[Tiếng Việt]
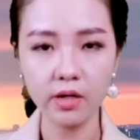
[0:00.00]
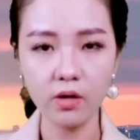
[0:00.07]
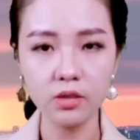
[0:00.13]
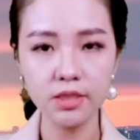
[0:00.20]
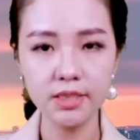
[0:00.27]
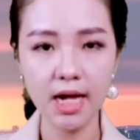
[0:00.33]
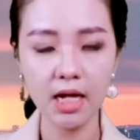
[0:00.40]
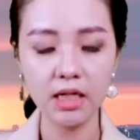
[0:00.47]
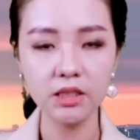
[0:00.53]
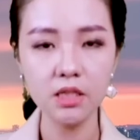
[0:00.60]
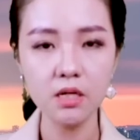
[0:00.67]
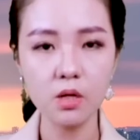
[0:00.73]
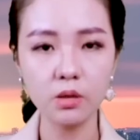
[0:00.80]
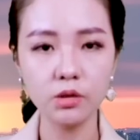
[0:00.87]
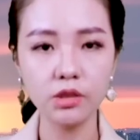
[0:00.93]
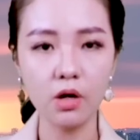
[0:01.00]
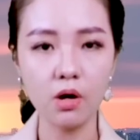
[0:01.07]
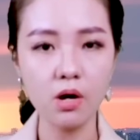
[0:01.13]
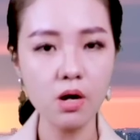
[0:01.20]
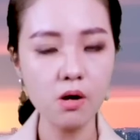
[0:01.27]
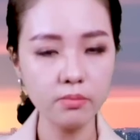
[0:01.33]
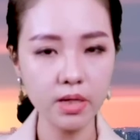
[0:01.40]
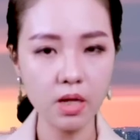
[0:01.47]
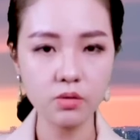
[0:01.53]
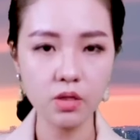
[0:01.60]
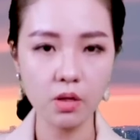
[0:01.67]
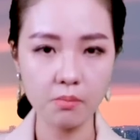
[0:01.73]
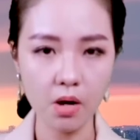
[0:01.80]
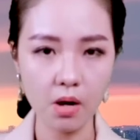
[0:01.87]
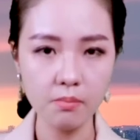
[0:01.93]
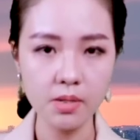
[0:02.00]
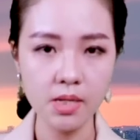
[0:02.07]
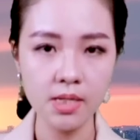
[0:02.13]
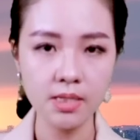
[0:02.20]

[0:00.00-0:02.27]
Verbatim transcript: con trai trước con chó không đeo dọa mõm